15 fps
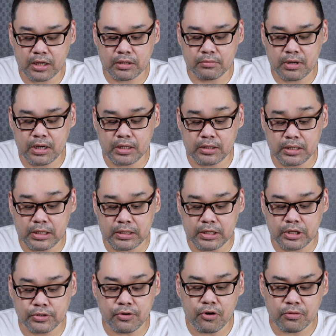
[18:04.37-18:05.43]
akin mga 3
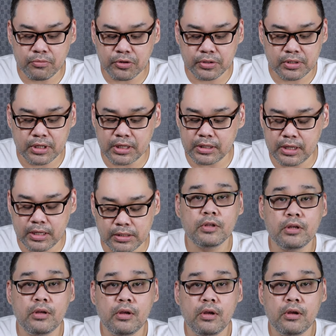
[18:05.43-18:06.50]
days. Almost 3 days.
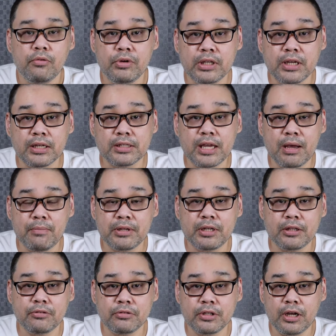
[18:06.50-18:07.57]
With kasama
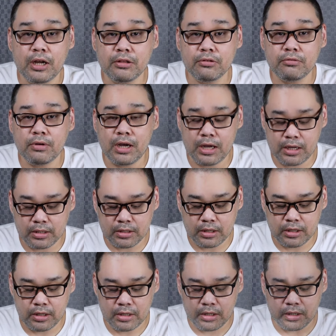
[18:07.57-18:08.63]
na to ng ano ah, na